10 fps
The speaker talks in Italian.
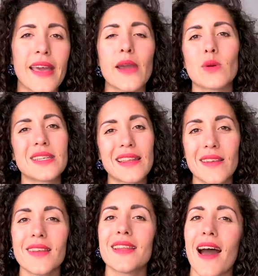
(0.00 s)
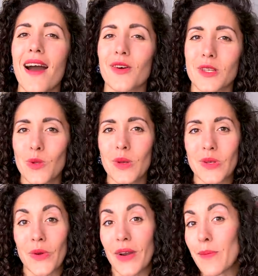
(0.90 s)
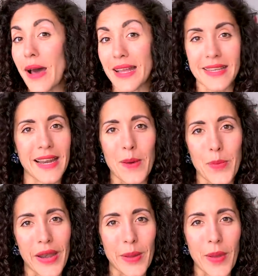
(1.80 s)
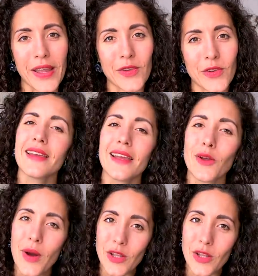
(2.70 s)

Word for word: queste attività costituiscono la base dell'apprendimento. Il quarto